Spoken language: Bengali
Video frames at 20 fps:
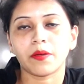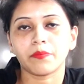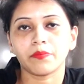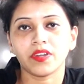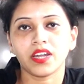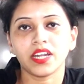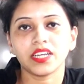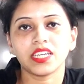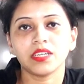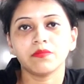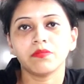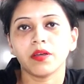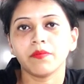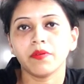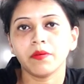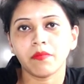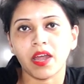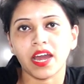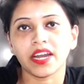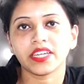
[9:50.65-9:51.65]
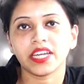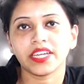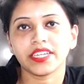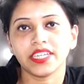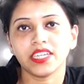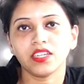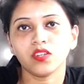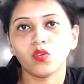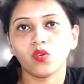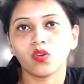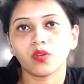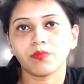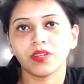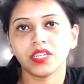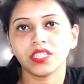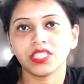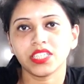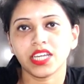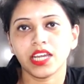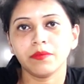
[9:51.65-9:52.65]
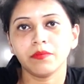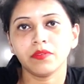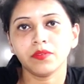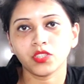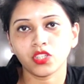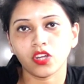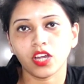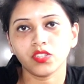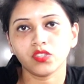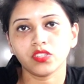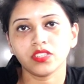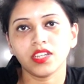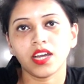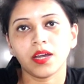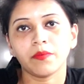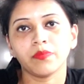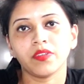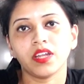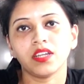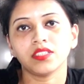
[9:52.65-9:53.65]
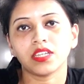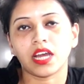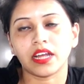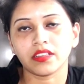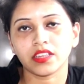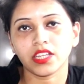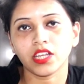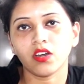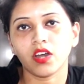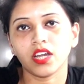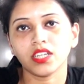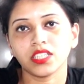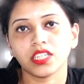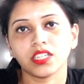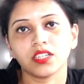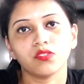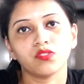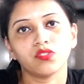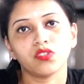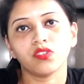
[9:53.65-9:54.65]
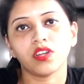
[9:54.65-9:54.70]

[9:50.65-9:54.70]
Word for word: আপনারা কিভাবে মার্কেটিং করবেন সেই বিষয়ে যদি আপনার জানতে হয় সেই